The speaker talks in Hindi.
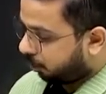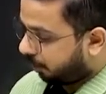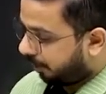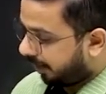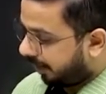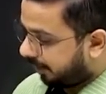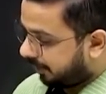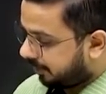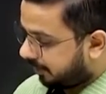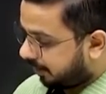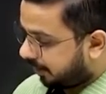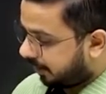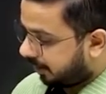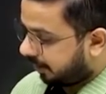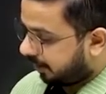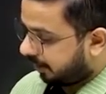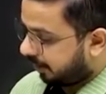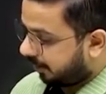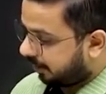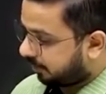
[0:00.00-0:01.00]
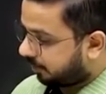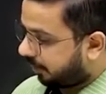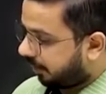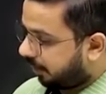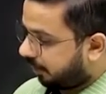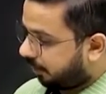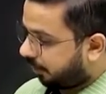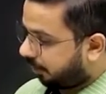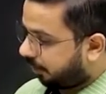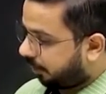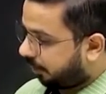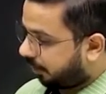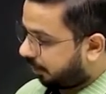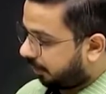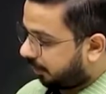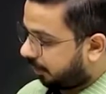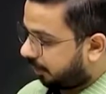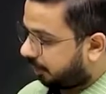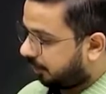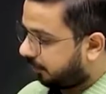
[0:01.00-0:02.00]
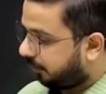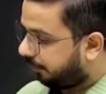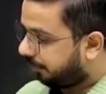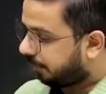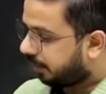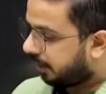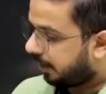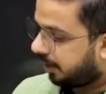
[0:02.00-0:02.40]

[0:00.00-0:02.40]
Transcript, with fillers: दोबारा से स्क्रीन रिकॉर्डिंग ऑन कर देता हूँ